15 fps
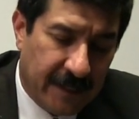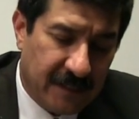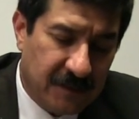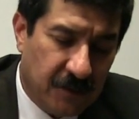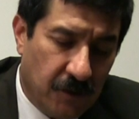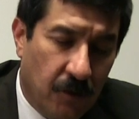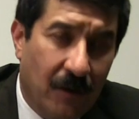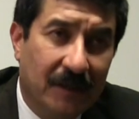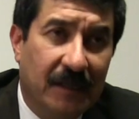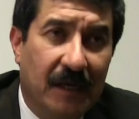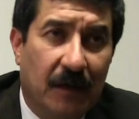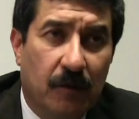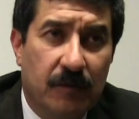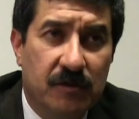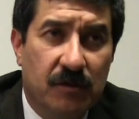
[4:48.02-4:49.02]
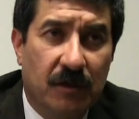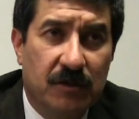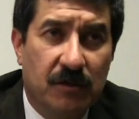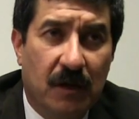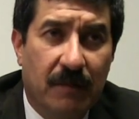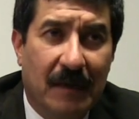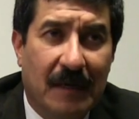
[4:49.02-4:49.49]
Gestionó ante la Comisión
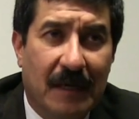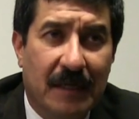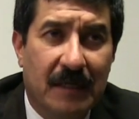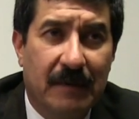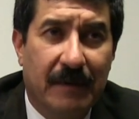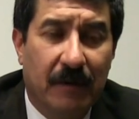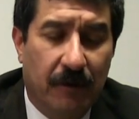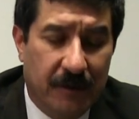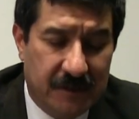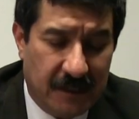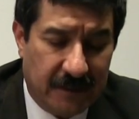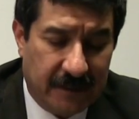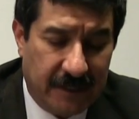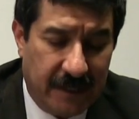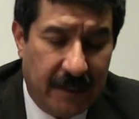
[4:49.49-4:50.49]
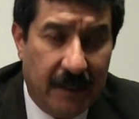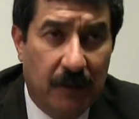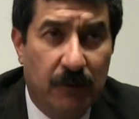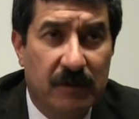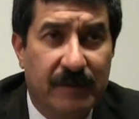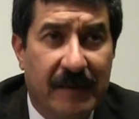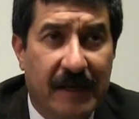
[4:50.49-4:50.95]
Nacional Bancaria y de Valores y
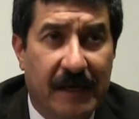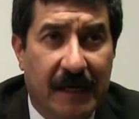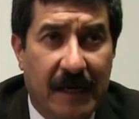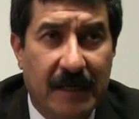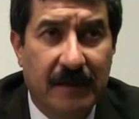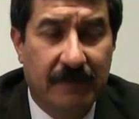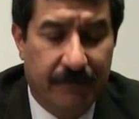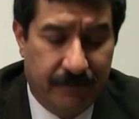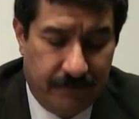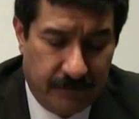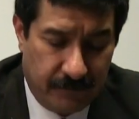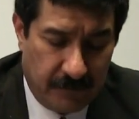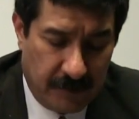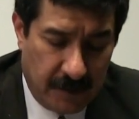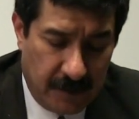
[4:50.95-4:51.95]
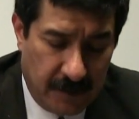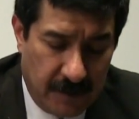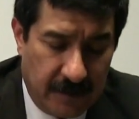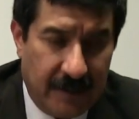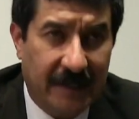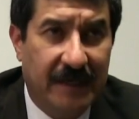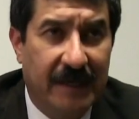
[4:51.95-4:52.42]
ante Luis Videgaray,
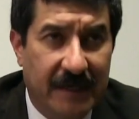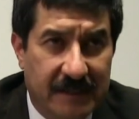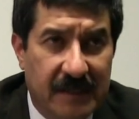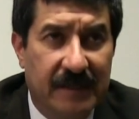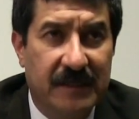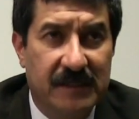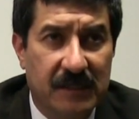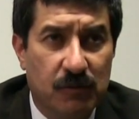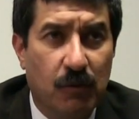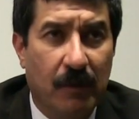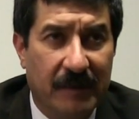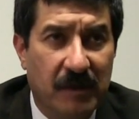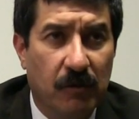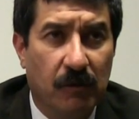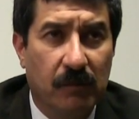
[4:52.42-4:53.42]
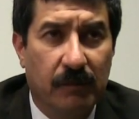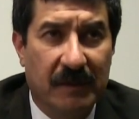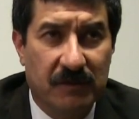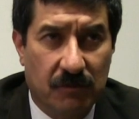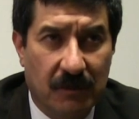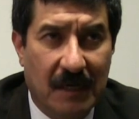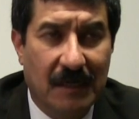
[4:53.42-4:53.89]
de quien se dice su amigo
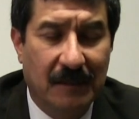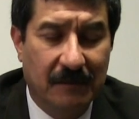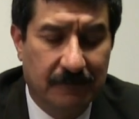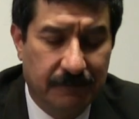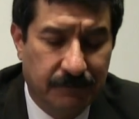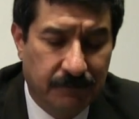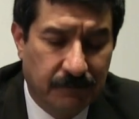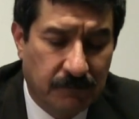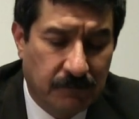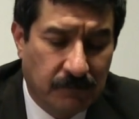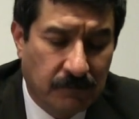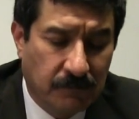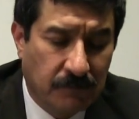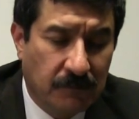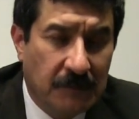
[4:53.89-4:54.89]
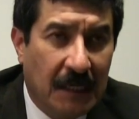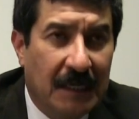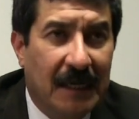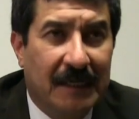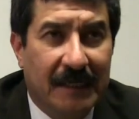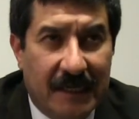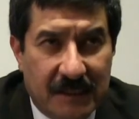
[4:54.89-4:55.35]
personal,
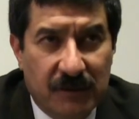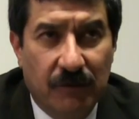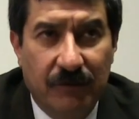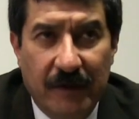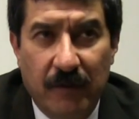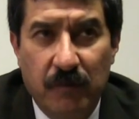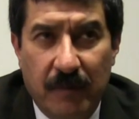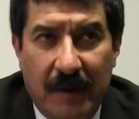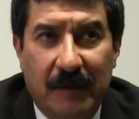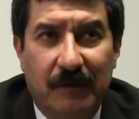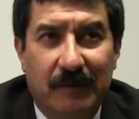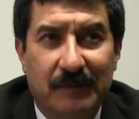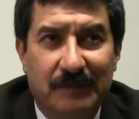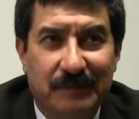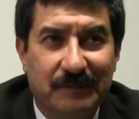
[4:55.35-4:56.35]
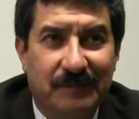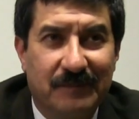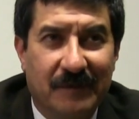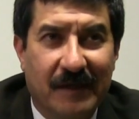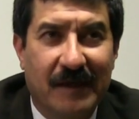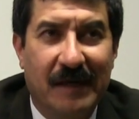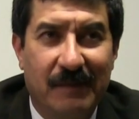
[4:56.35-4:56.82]
la creación de un banco,
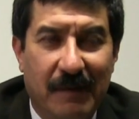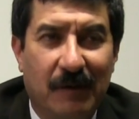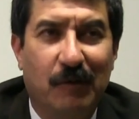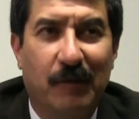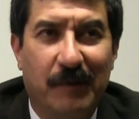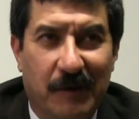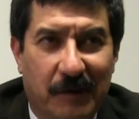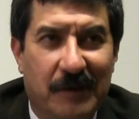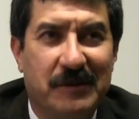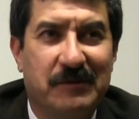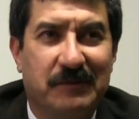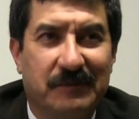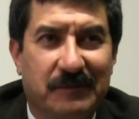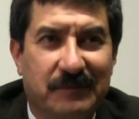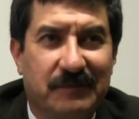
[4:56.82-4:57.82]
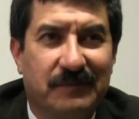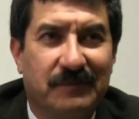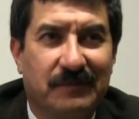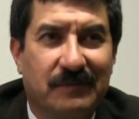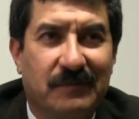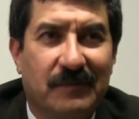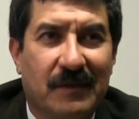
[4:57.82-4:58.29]
el Banco Progreso.
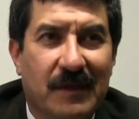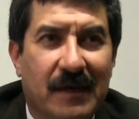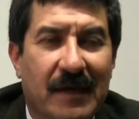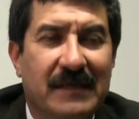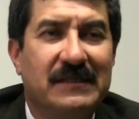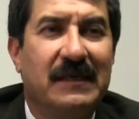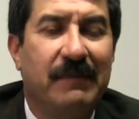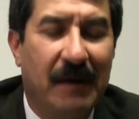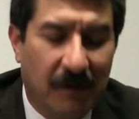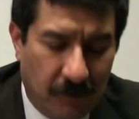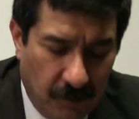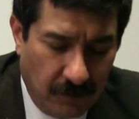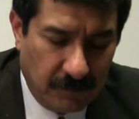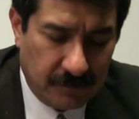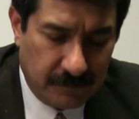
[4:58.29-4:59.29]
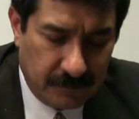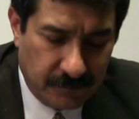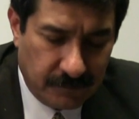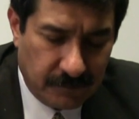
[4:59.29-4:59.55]
Este banco